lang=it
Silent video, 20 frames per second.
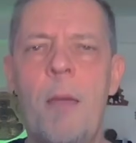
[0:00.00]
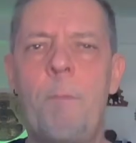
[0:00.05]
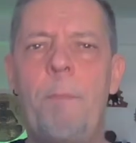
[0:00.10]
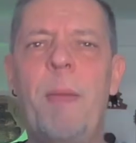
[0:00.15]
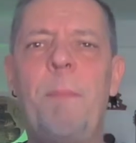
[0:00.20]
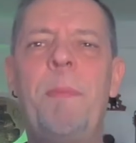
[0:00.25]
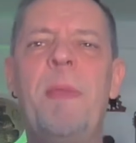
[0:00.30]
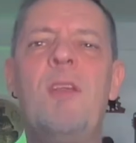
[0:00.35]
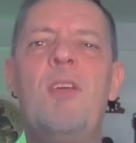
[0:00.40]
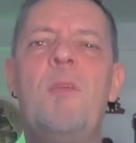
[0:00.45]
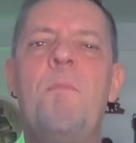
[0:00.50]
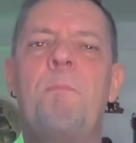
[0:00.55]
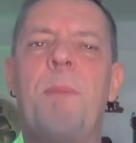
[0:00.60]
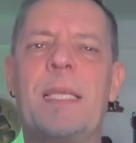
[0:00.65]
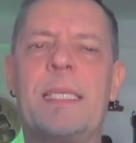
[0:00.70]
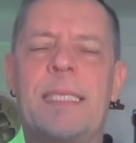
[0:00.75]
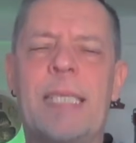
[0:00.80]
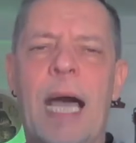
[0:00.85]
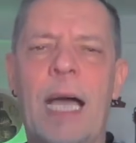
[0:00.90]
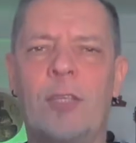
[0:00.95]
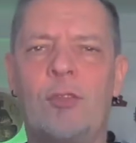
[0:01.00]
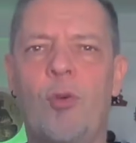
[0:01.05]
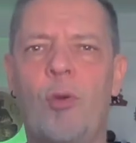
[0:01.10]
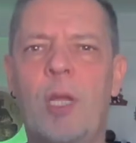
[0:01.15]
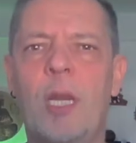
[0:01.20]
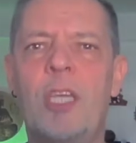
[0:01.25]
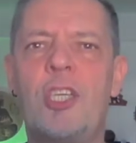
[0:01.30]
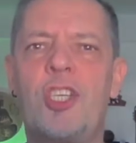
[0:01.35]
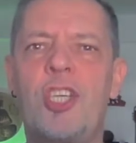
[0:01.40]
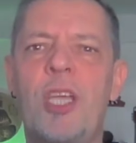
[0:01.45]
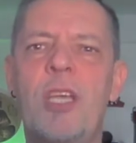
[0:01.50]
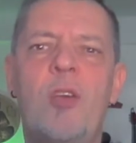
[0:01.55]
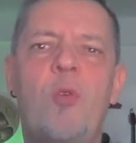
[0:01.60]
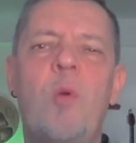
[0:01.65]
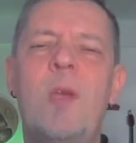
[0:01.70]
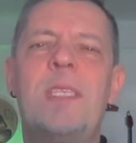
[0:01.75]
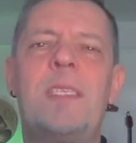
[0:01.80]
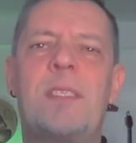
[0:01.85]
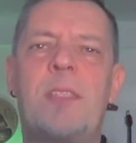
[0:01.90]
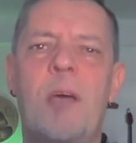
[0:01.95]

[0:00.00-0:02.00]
Peppino Impastato cresce in questo